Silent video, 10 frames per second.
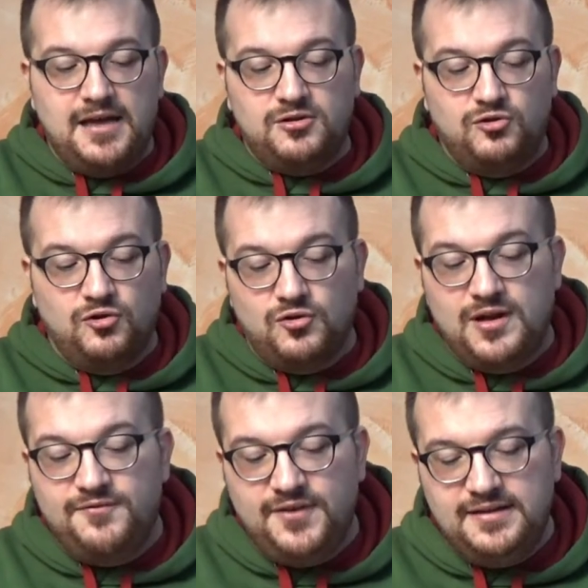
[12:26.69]

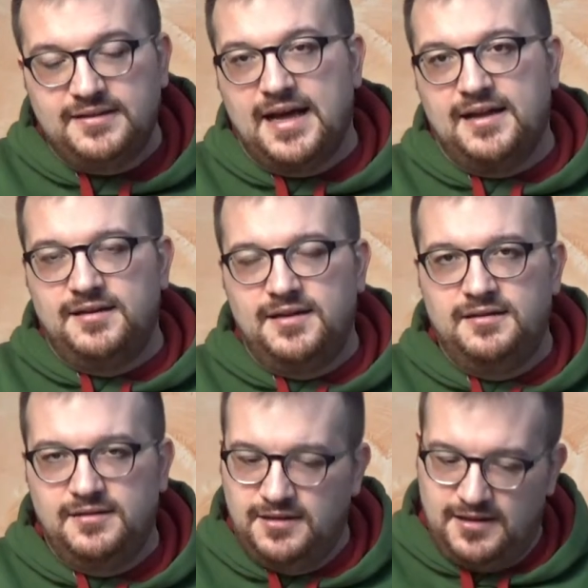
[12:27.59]
attorno ai 20
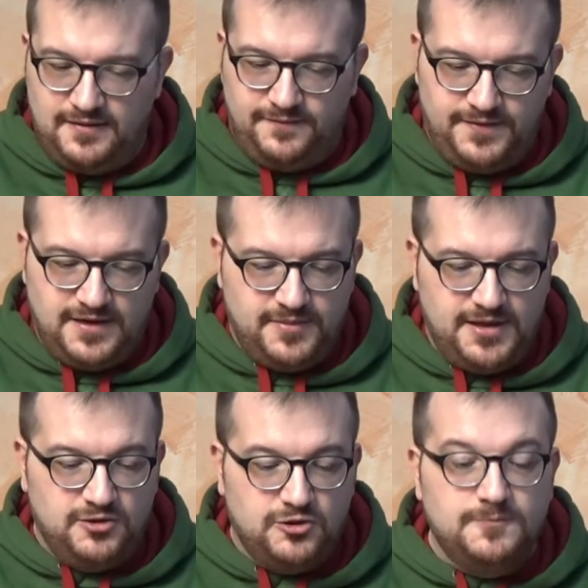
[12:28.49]
anni di
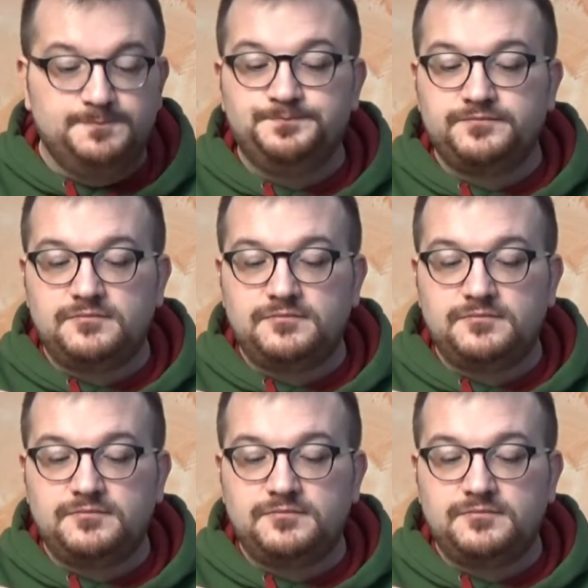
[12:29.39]
affinamento.